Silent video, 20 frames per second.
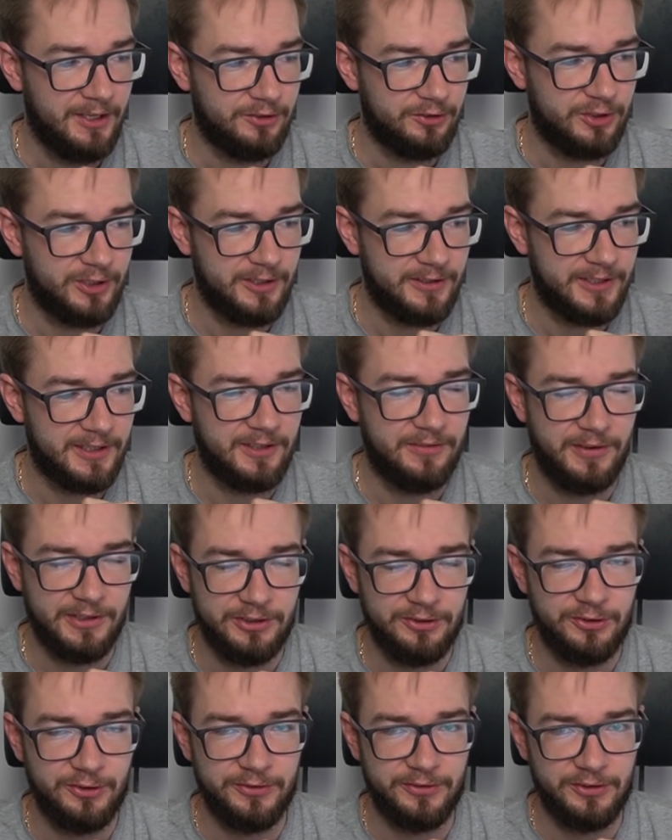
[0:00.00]
czyli te
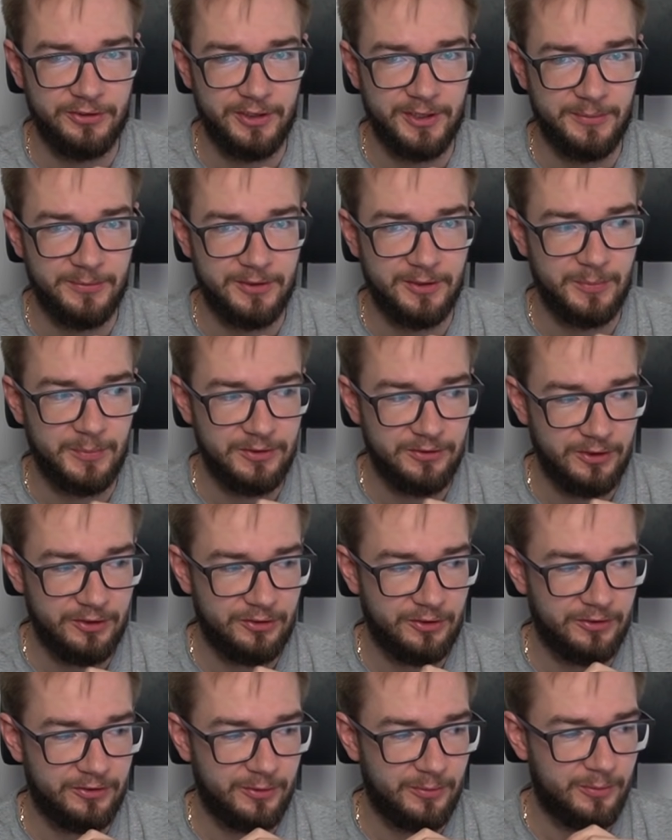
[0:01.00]

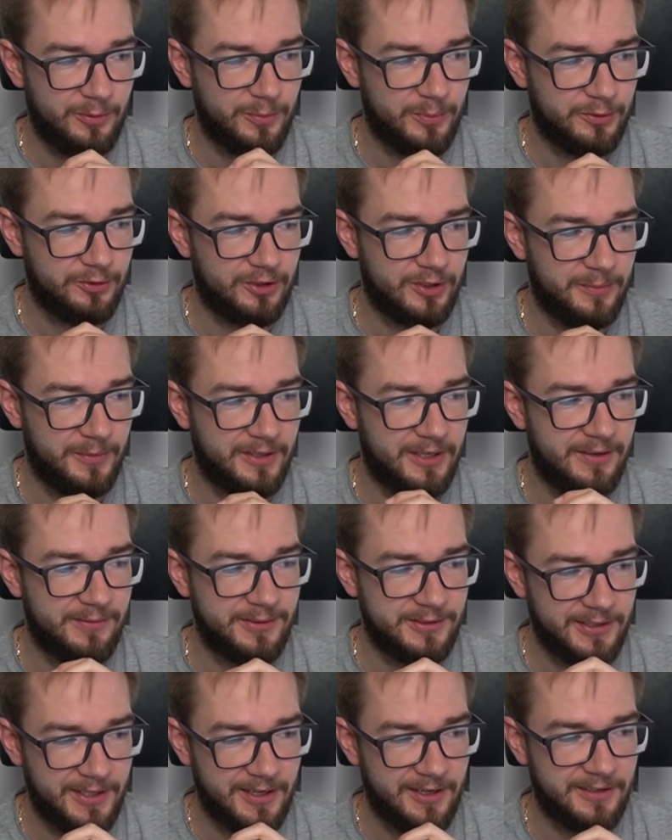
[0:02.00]
2750, co było potrzebne na
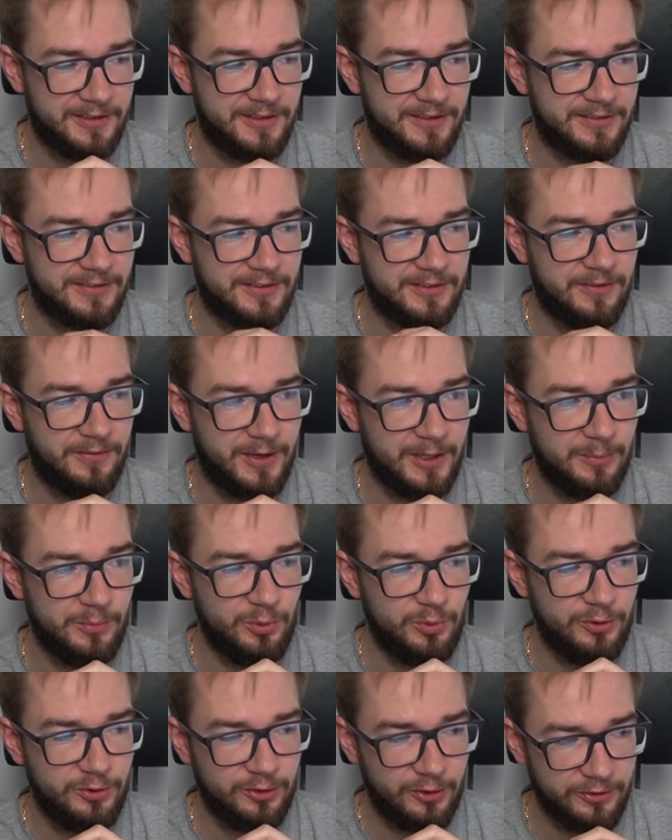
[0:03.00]
weteran jest
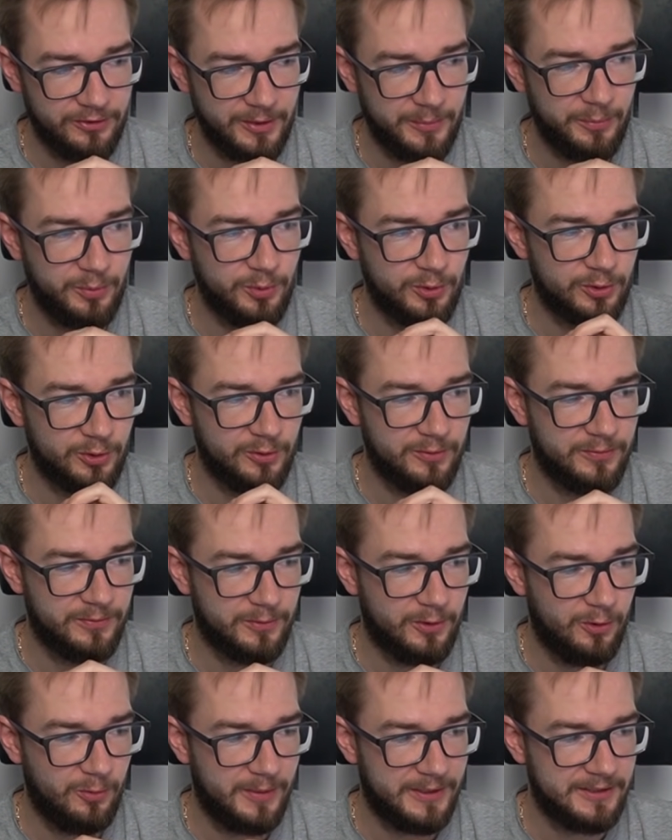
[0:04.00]
2500
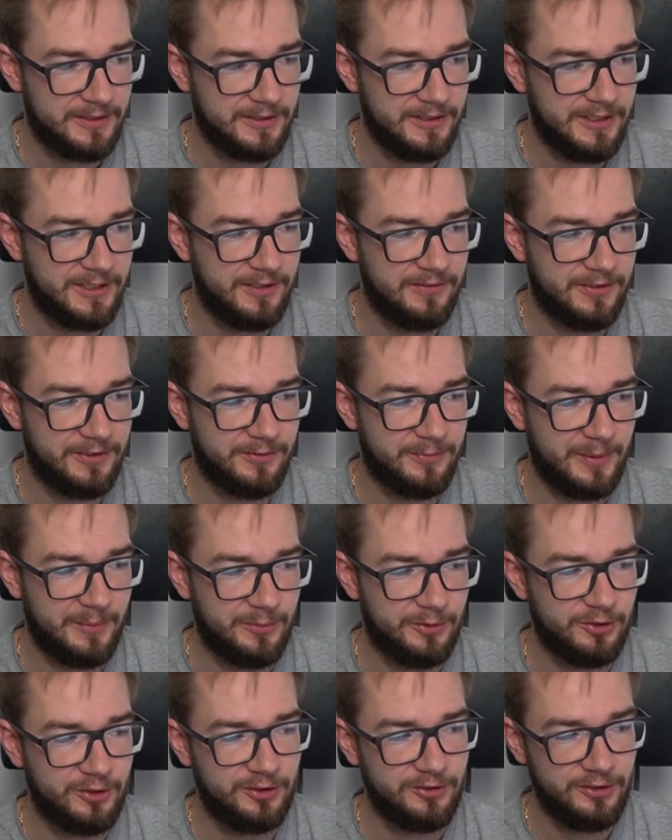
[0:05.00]
punktów Go Battle League, więc
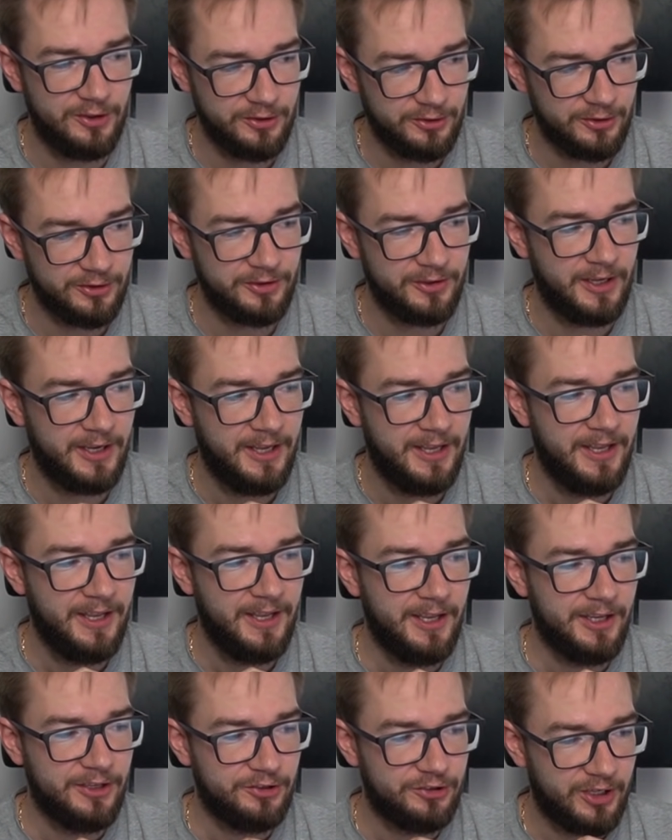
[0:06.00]
mamy 60
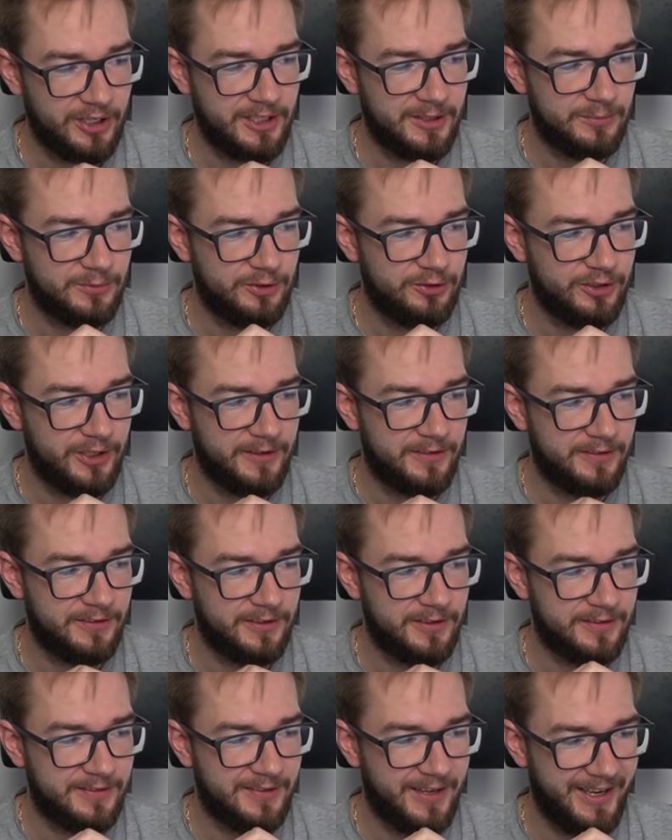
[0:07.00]
7000
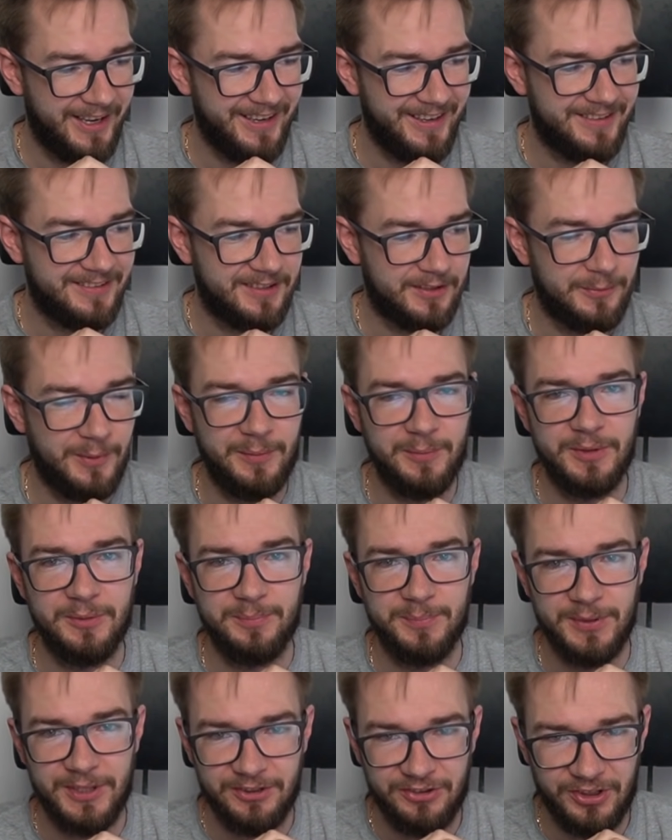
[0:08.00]
za Ace'a mamy
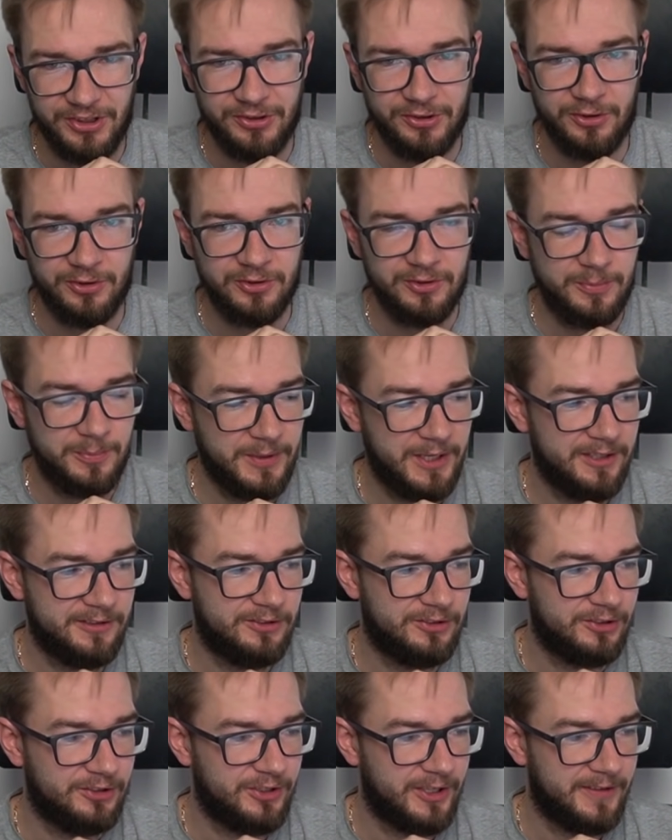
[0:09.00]

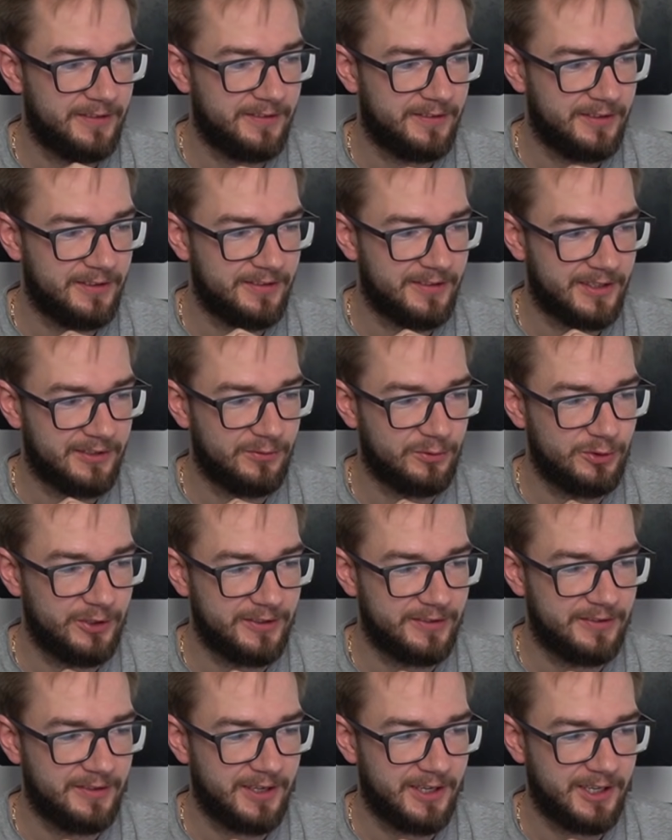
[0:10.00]
55 tysięcy, za
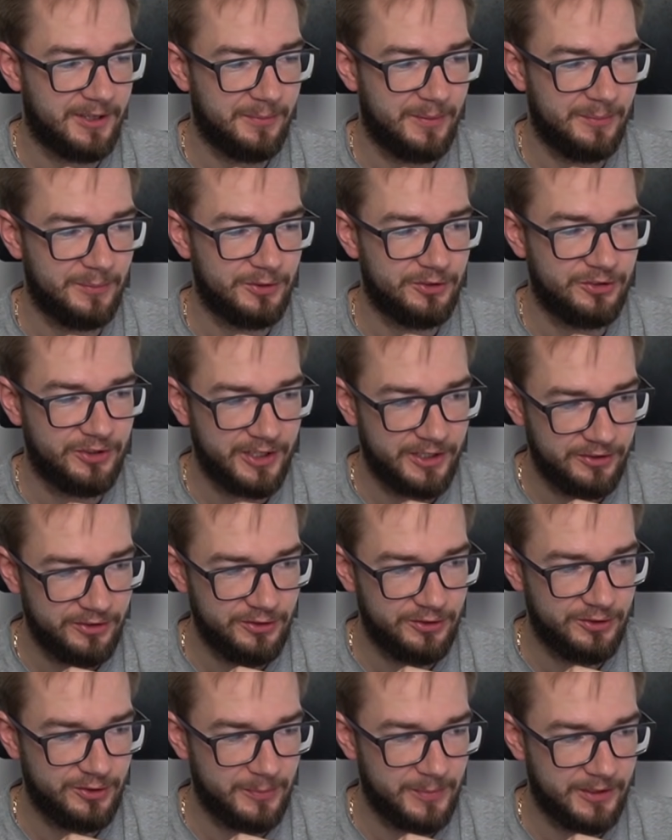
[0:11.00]
20 rank mamy
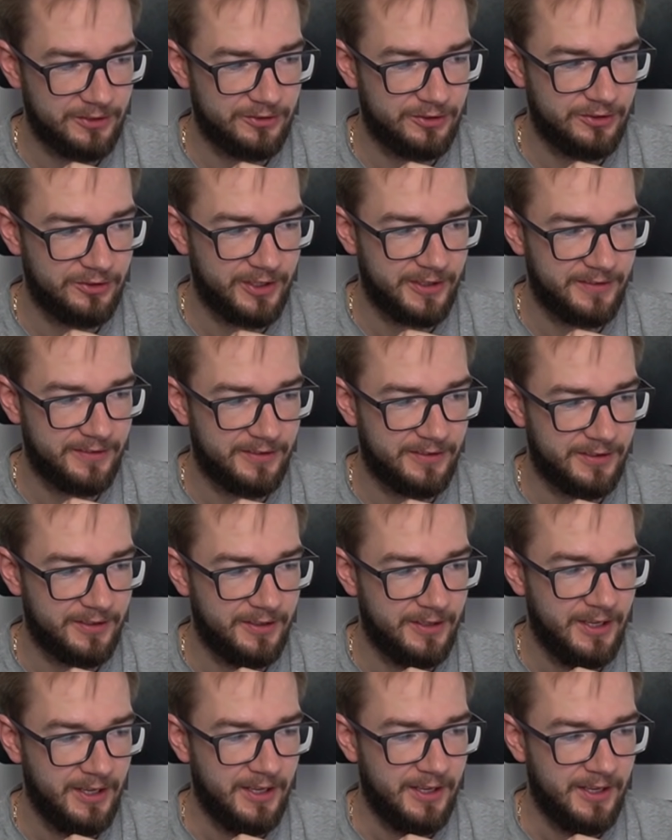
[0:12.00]
45 tysięcy,